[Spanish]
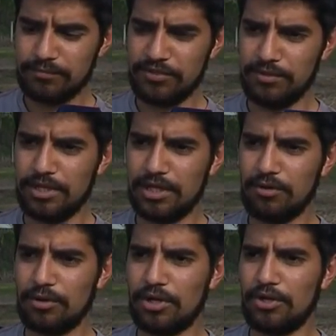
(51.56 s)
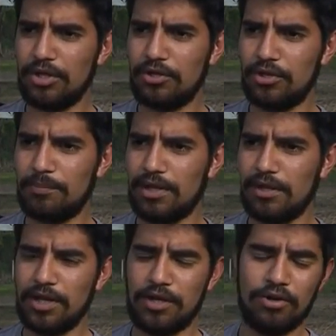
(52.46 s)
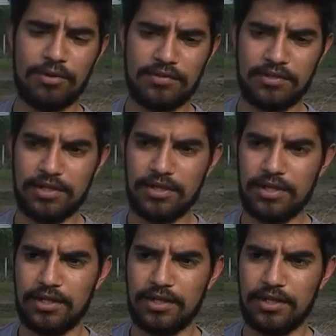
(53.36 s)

si bien el gobernador dijo de palabra que no lo va a hacer,